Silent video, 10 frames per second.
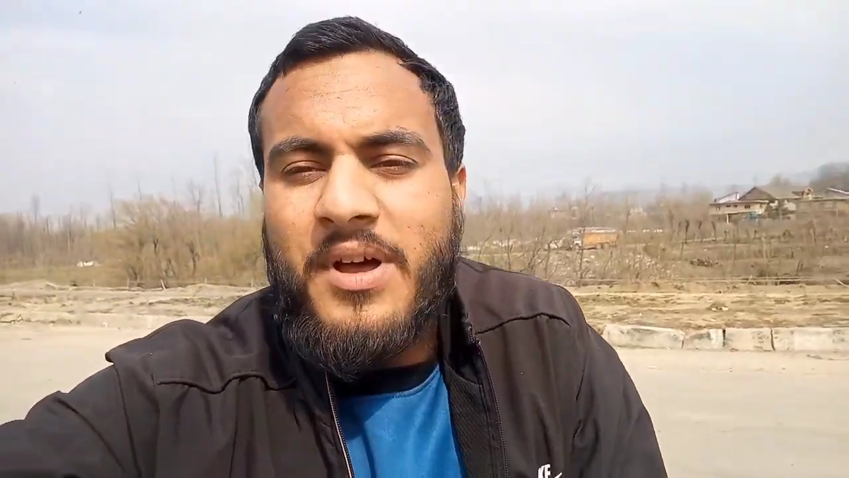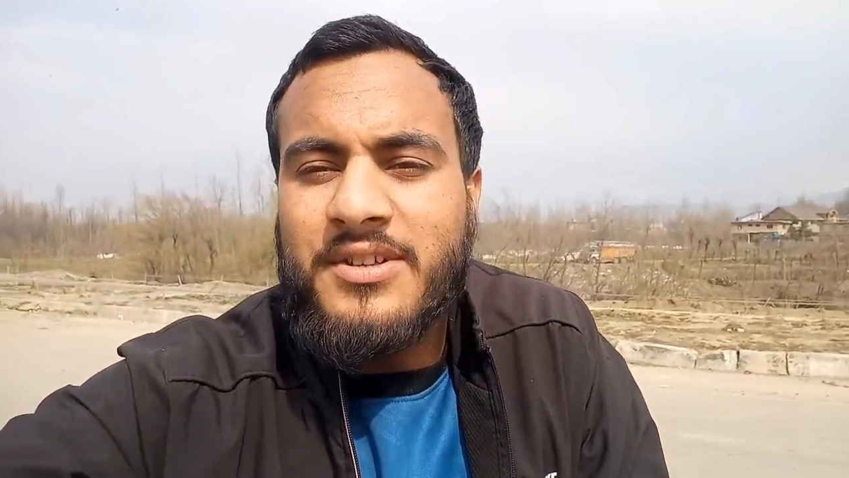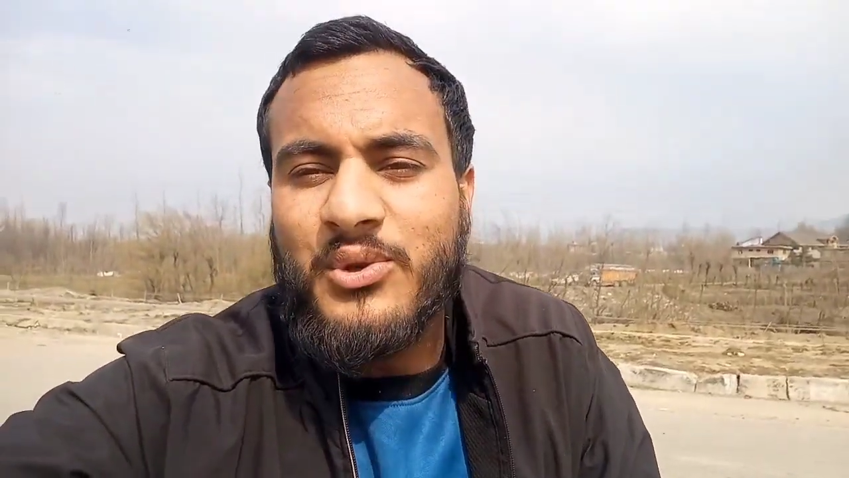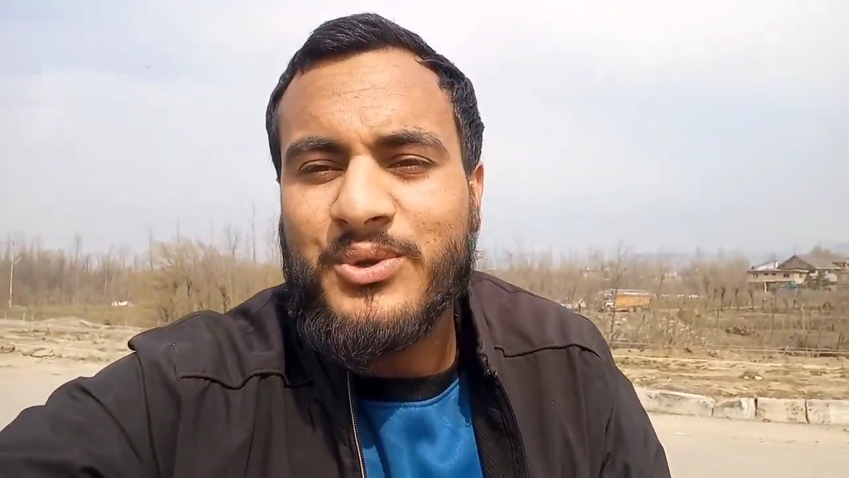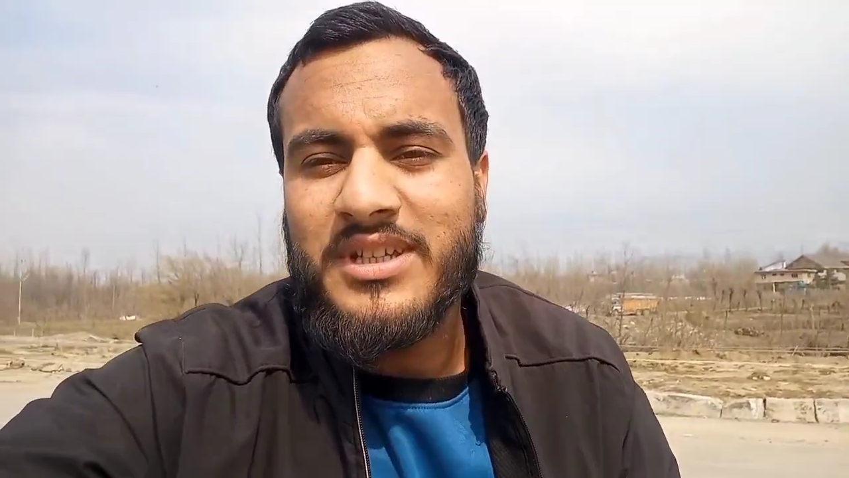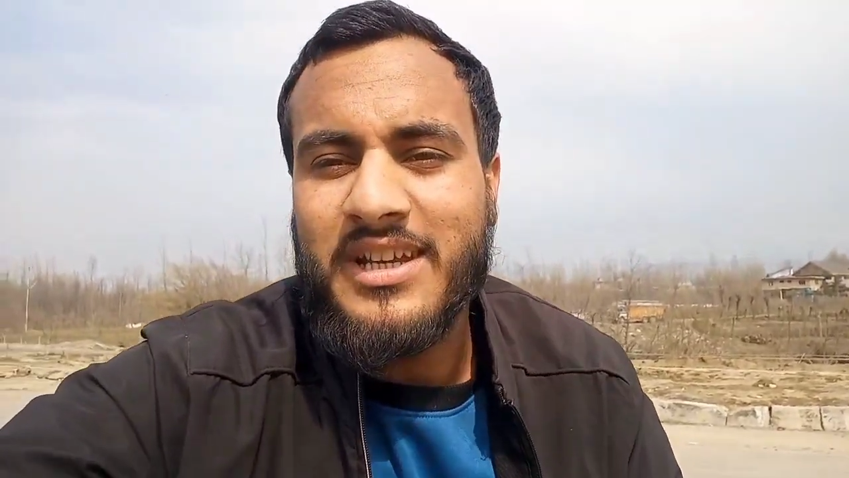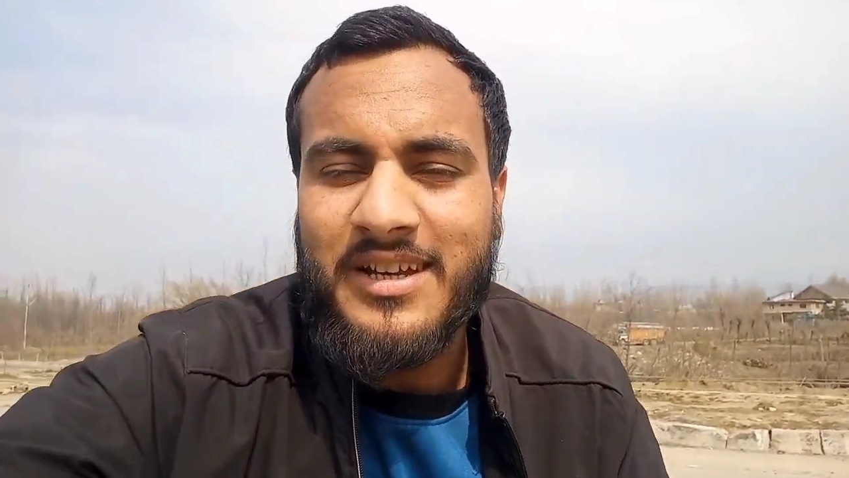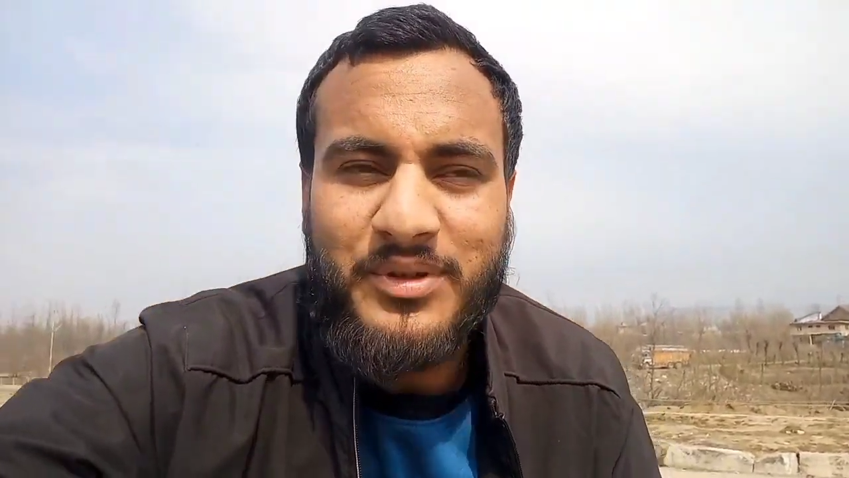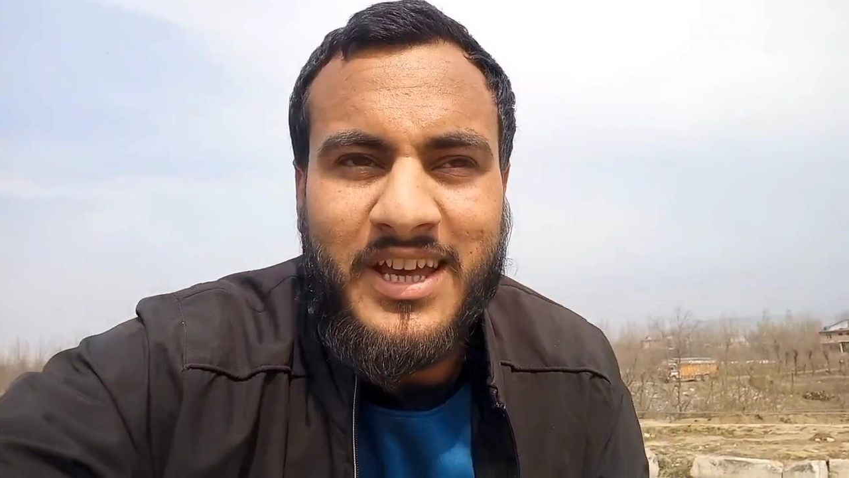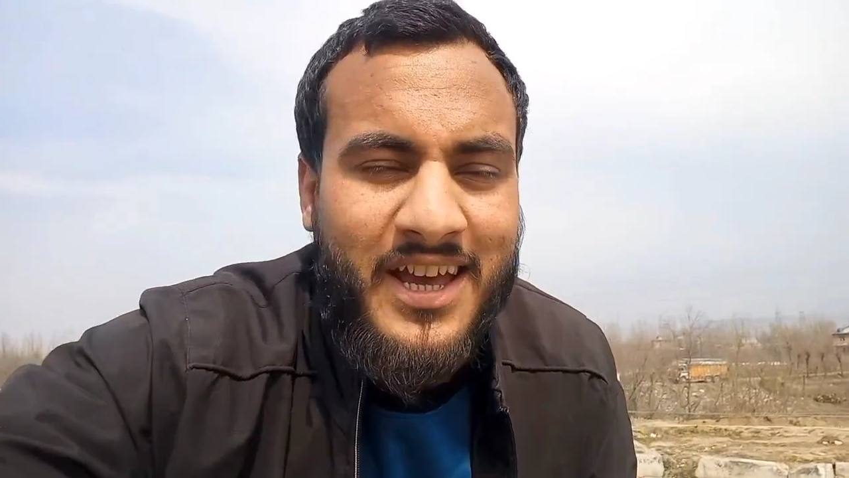पास तो उसने
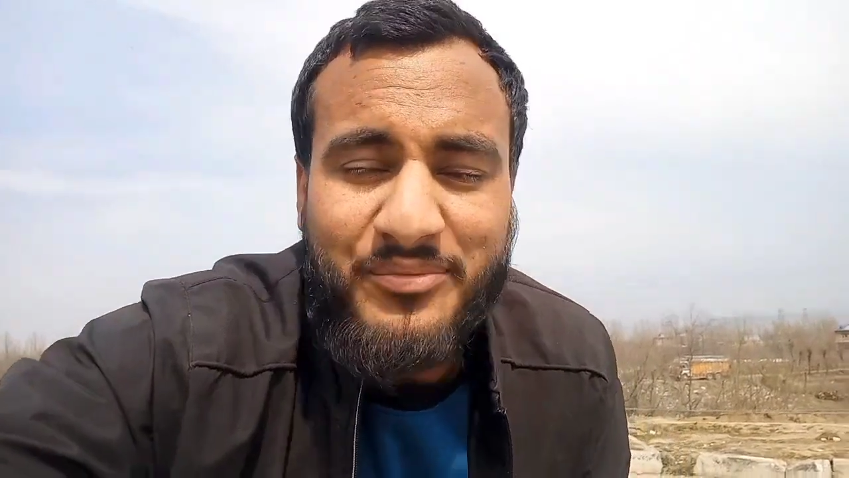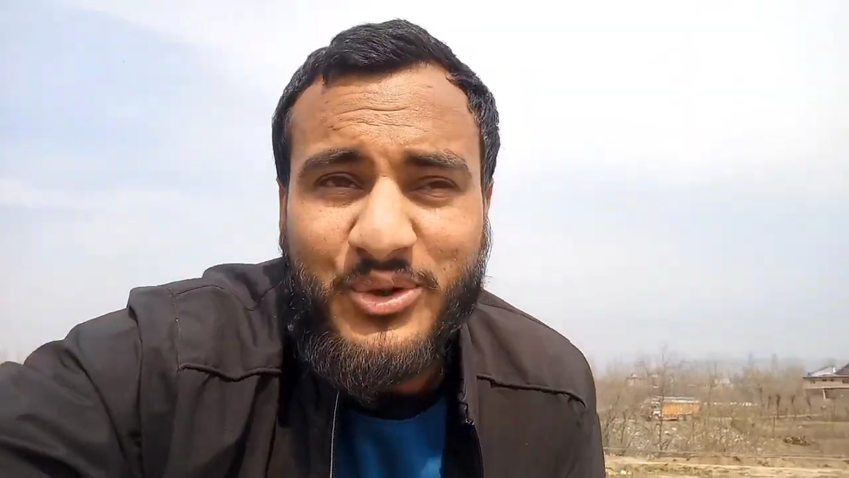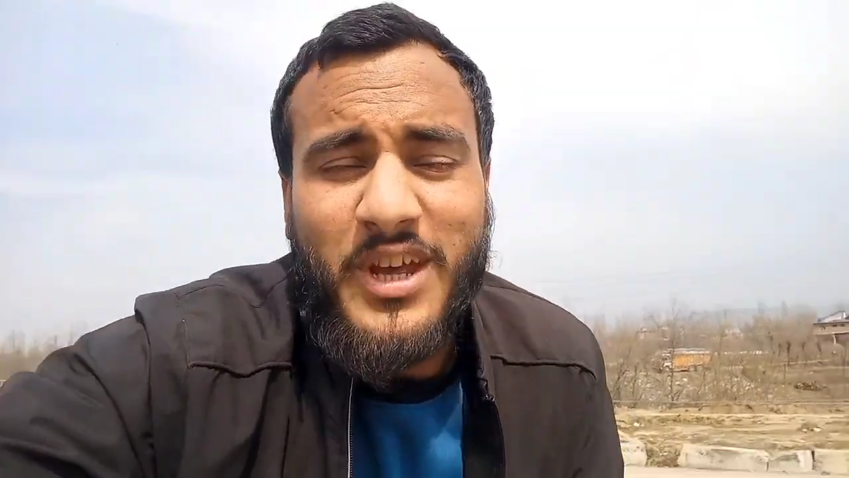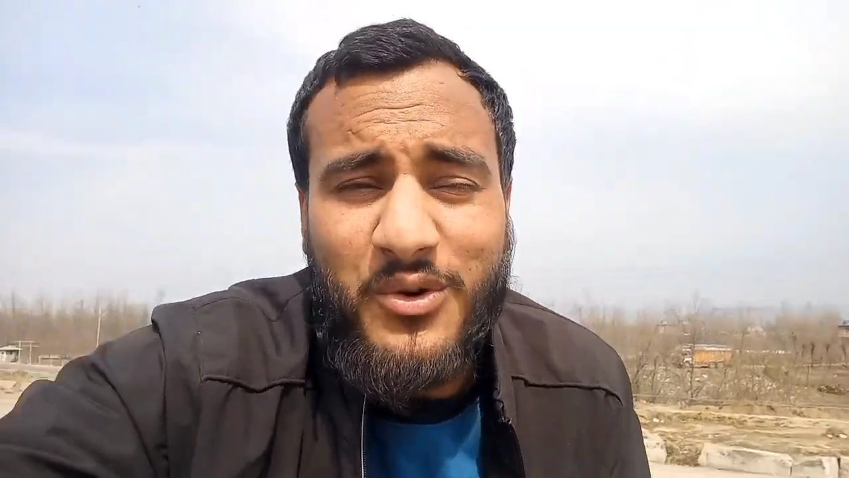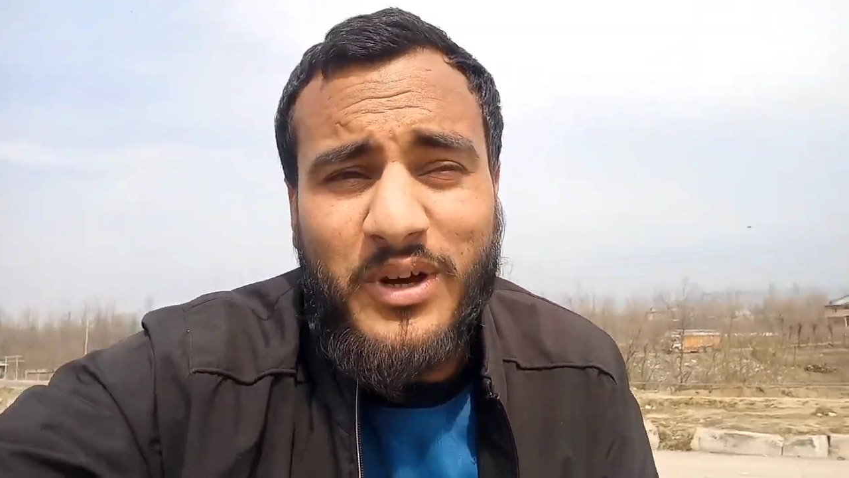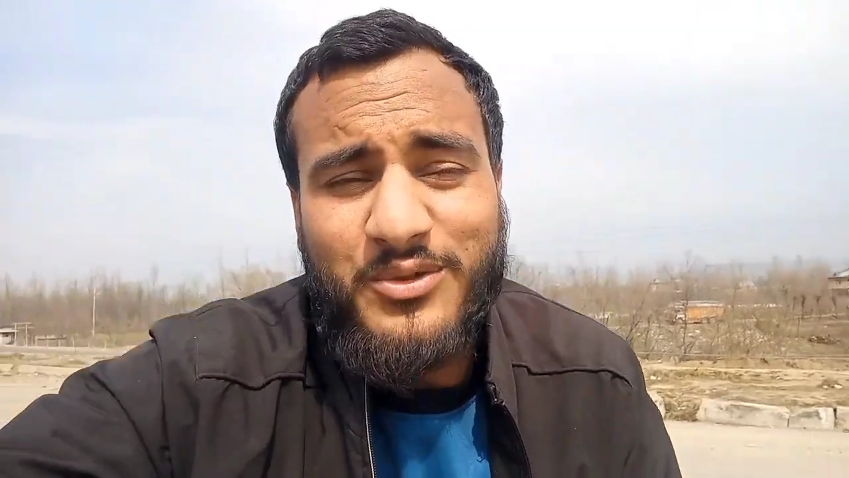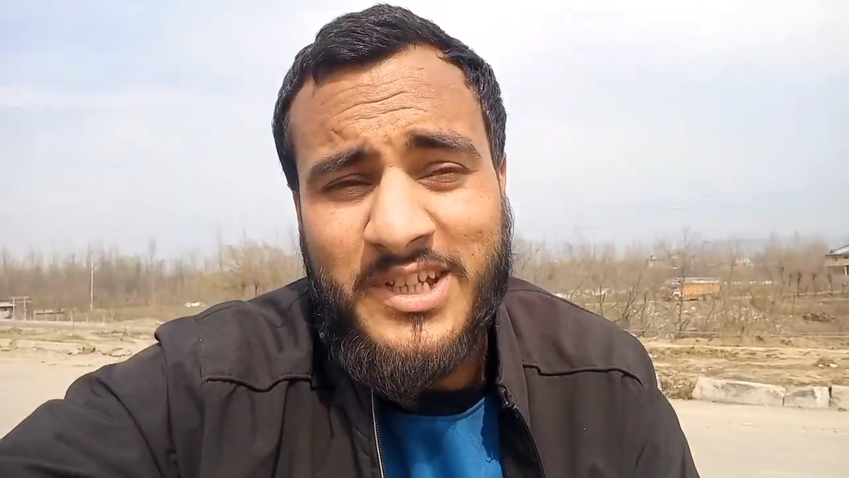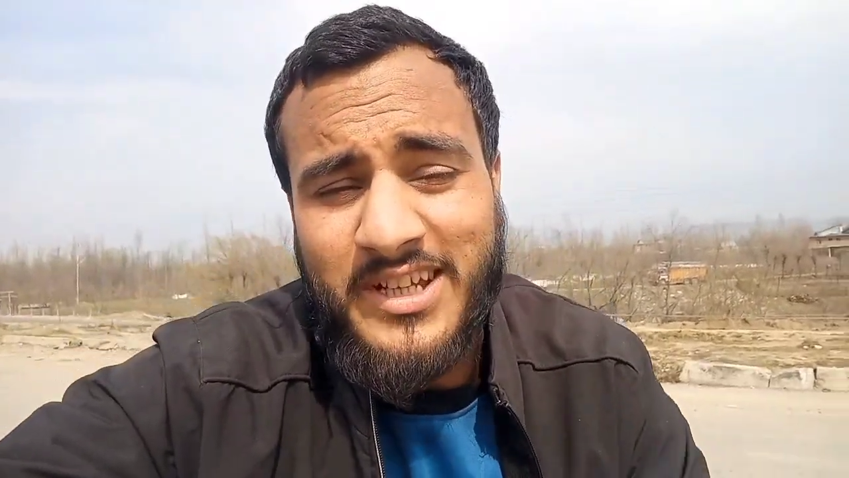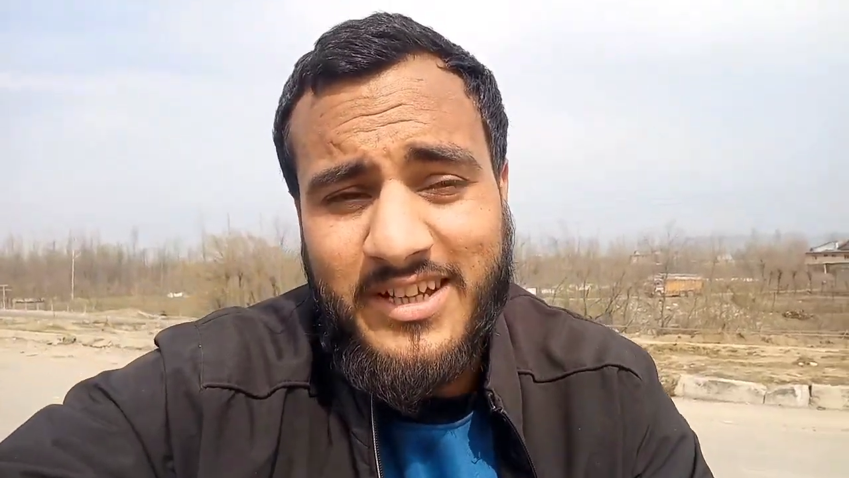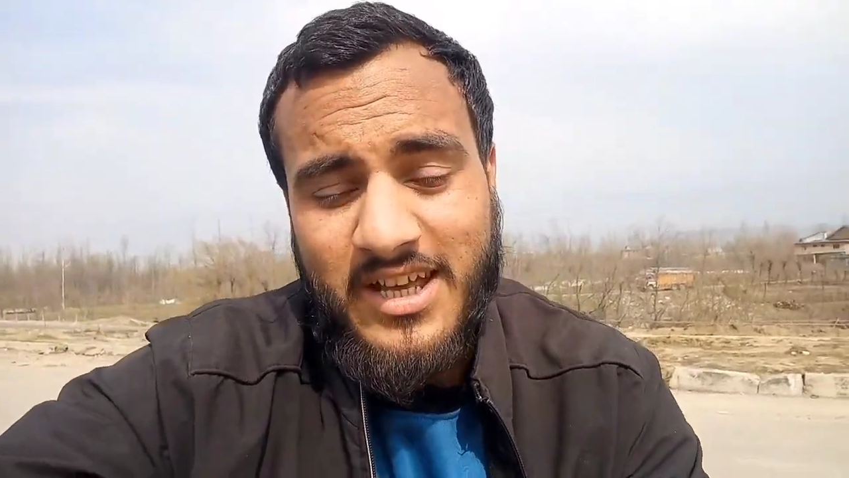बताया नमोनिया हुआ है तुझे